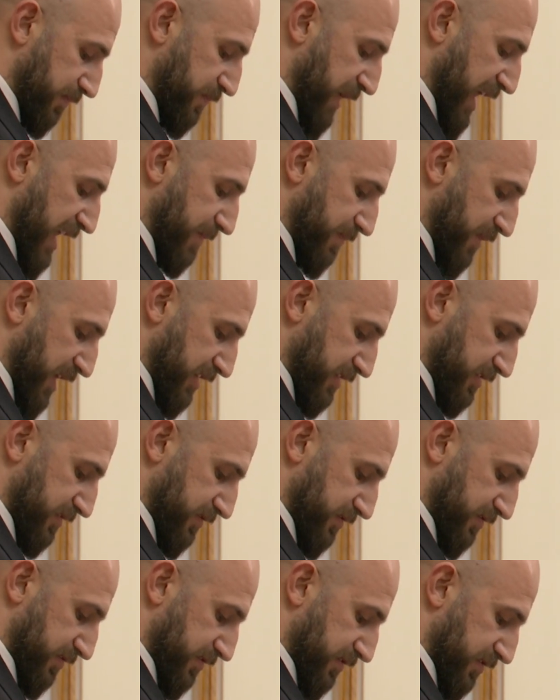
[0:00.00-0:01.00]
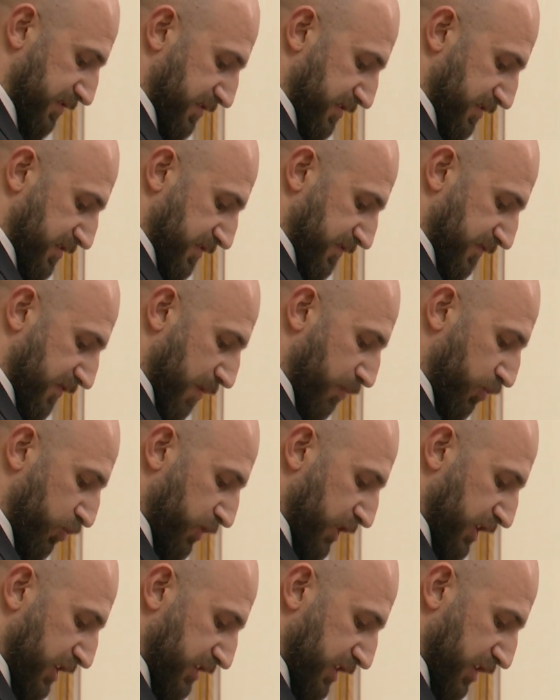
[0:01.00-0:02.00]
berber ve
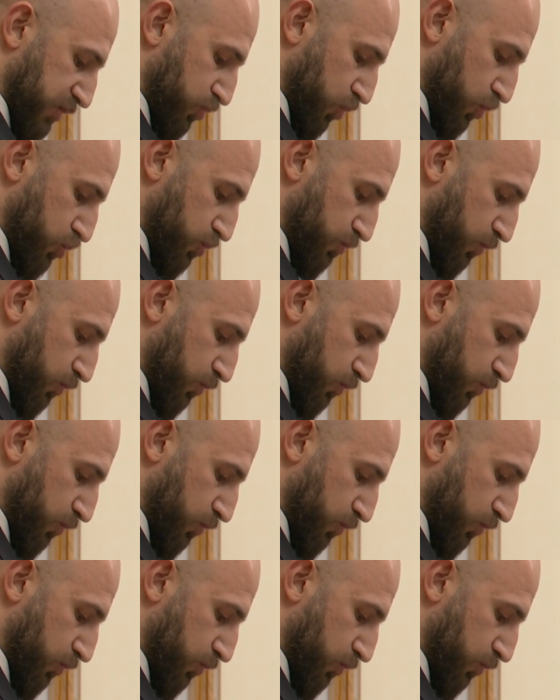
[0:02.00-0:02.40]
bunların da çözümü